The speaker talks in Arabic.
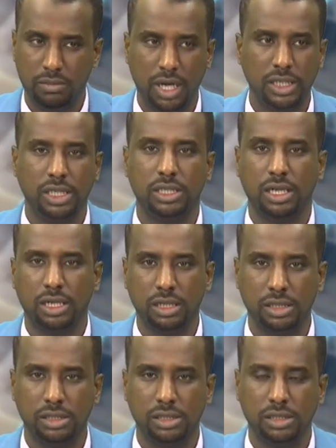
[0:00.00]
ما حتقدر
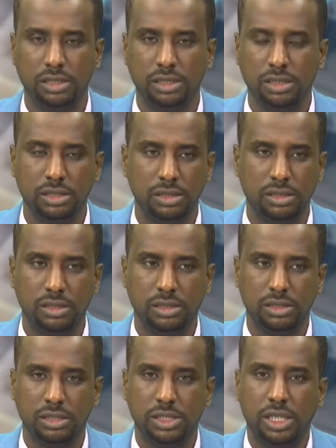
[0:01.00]

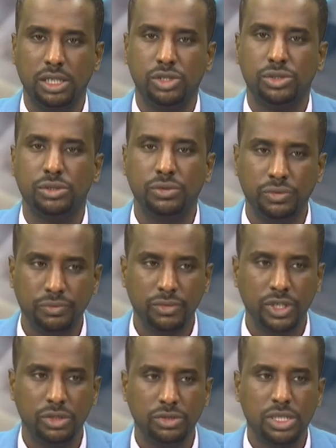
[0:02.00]
تشتغل شنو
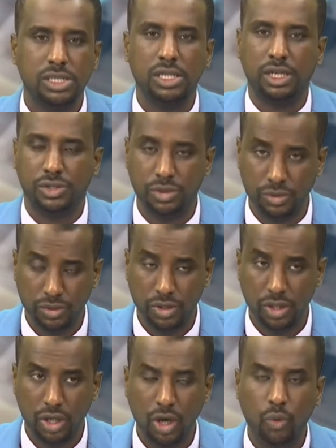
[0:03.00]
تصنع شنو
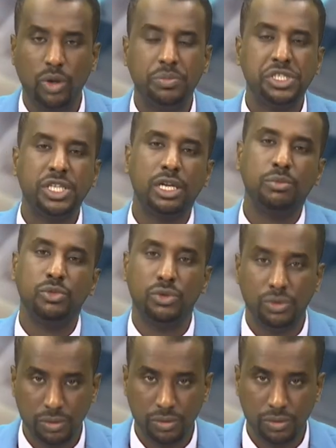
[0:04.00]
واللي بيشتري منه